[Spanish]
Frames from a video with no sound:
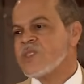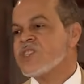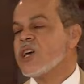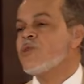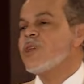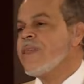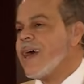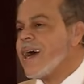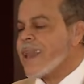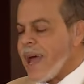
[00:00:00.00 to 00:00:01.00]

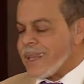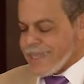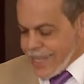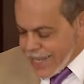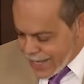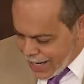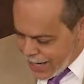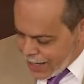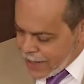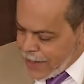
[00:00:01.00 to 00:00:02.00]
seguridad
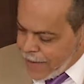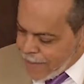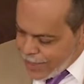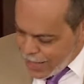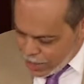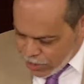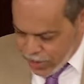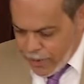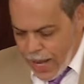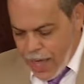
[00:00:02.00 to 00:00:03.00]
acerca de lo
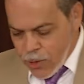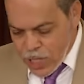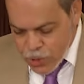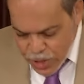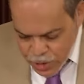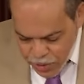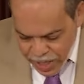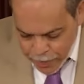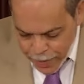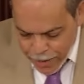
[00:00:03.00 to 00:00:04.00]
revelado. Eso es
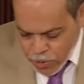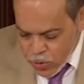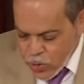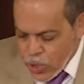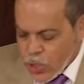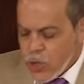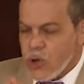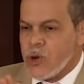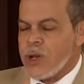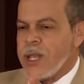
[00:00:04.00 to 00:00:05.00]
lo que a Pablo
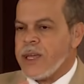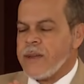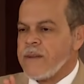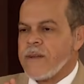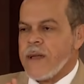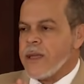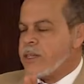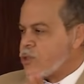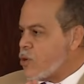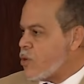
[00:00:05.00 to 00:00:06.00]
no le
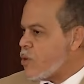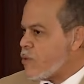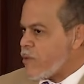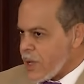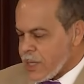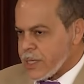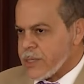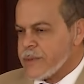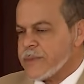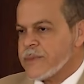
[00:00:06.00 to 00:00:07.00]
hizo falta.
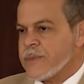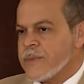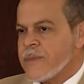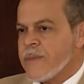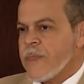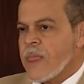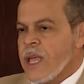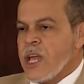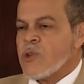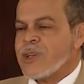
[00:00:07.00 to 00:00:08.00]

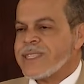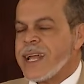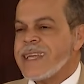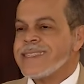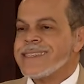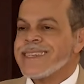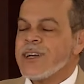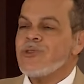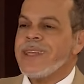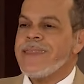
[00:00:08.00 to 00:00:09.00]
Nuestra
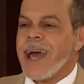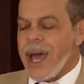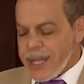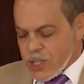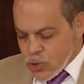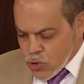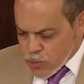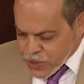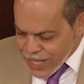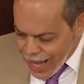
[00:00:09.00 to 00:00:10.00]
inseguridad es un
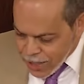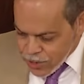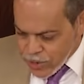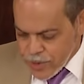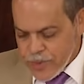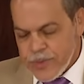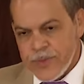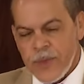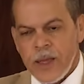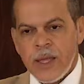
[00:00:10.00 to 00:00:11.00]
obstáculo
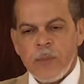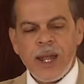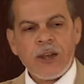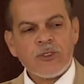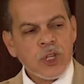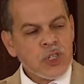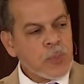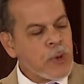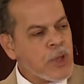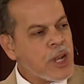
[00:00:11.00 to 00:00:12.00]
para
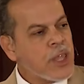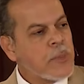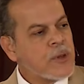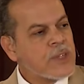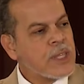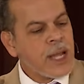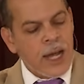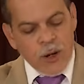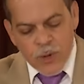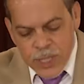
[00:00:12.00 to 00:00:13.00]
nosotros poder
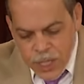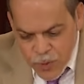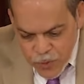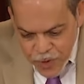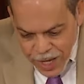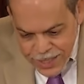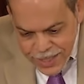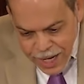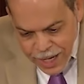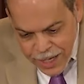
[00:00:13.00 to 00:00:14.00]
depositar nuestra
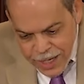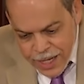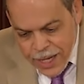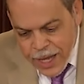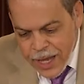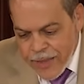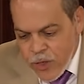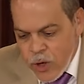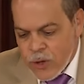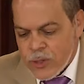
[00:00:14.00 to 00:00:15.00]
confianza
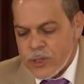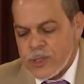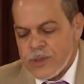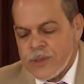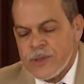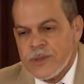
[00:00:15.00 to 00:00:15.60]
en Dios,